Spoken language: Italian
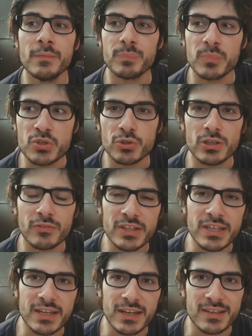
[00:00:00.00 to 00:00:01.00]
Bisogna
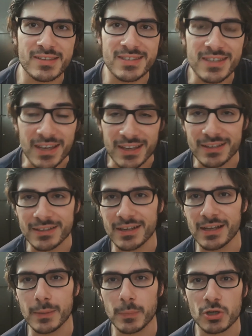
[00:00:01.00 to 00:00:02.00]
vedere se
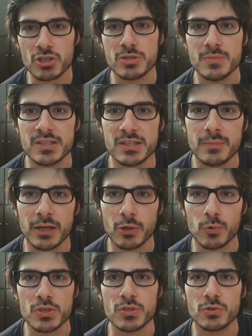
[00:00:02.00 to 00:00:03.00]
nelle prossime settimane
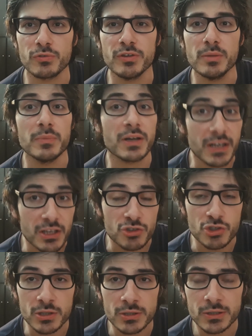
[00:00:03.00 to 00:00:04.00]
questo film
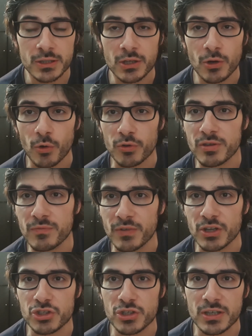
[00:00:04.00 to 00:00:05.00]
regge o se
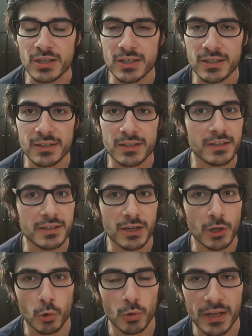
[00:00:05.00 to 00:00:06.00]
invece
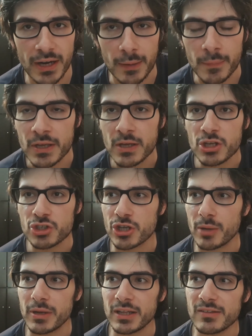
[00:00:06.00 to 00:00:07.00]
crollerà.
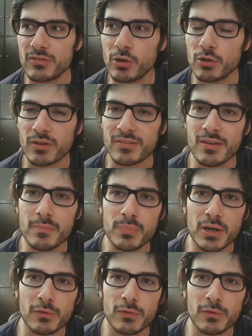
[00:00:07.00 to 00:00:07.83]
Shyamalan di solito ha sempre